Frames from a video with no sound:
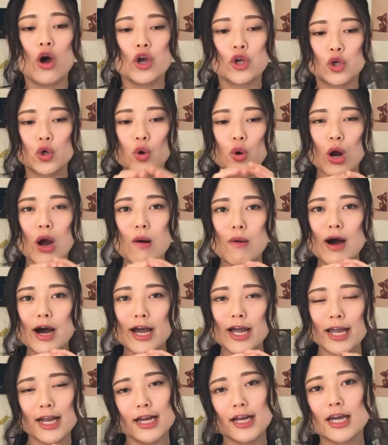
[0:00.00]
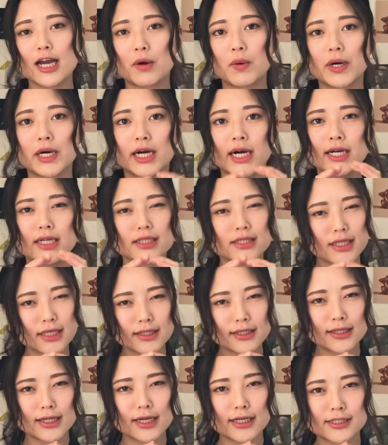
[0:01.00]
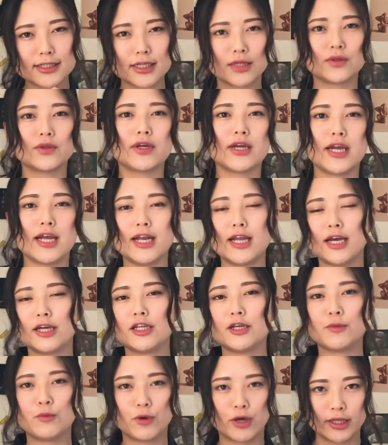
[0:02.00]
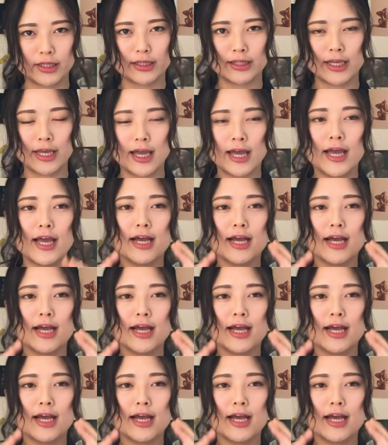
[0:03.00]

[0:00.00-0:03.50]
横川エリアは岩山大さんのエリアでもあって